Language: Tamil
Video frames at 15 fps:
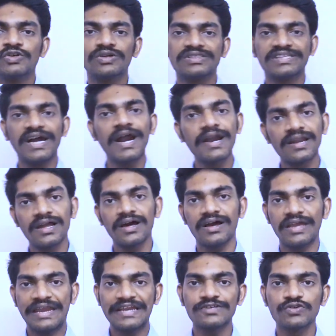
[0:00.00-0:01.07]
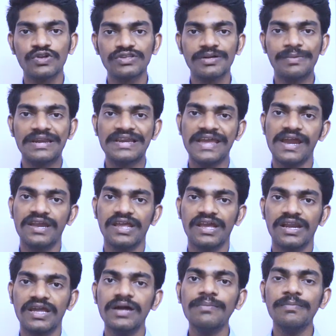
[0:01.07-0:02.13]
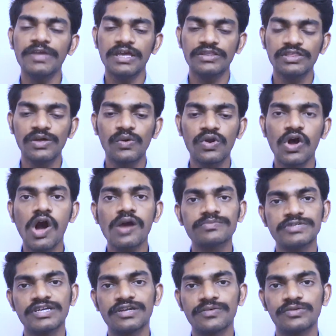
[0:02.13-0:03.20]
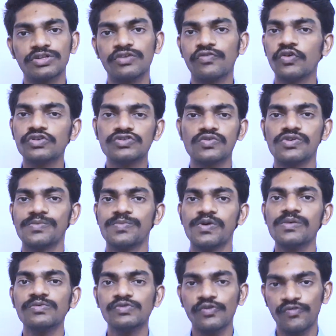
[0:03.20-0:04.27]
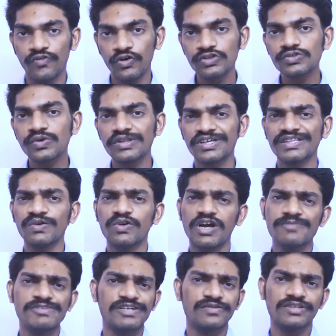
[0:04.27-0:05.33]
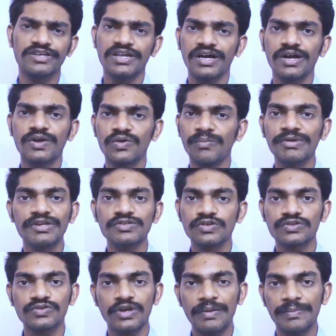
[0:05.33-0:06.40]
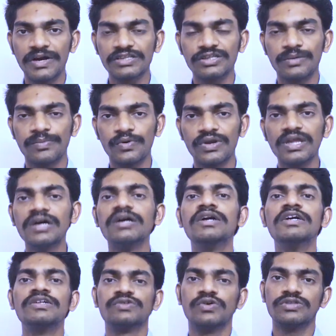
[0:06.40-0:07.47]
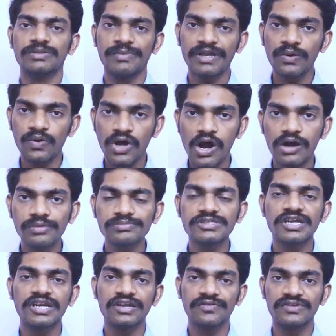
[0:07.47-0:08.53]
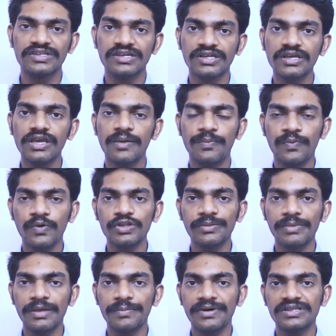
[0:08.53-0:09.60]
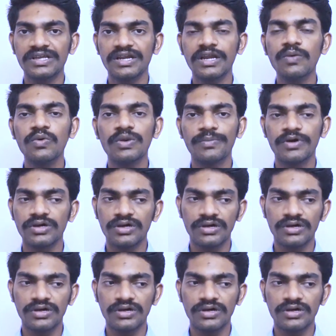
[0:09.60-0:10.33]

ஸோ தேர்டில் என்ன சொல்லுது அப்படின்னு கேட்டிங்கன்னா எந்த ஒரு ஆப்ஜெக்ட்டுக்கு வந்துட்டு ஃபோர்ஸ் கொடுப்போம் ஸோ ஃபோர்ஸ் கொடுத்தா தான் ஒரு ஆப்ஜெக்ட் வந்து நகரும் அப்படின்னு சொல்லி சொல்லி பார்த்துருப்போம்ல ஸோ இந்த மாதிரி ஒரு ஆப்ஜெக்ட் வந்துட்டு எப்போதுமே பார்த்தீங்கன்னா ஒரு